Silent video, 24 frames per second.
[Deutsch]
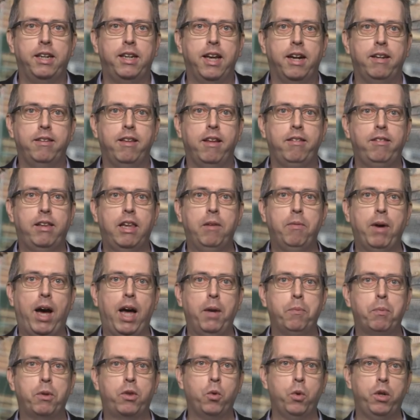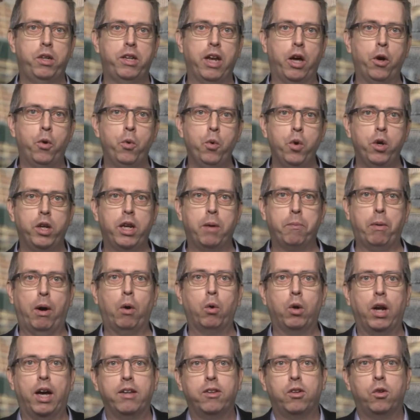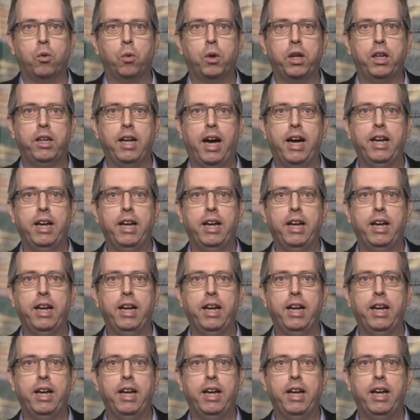Der Gesetzgeber hat bezüglich der Höhe der Bauleistungen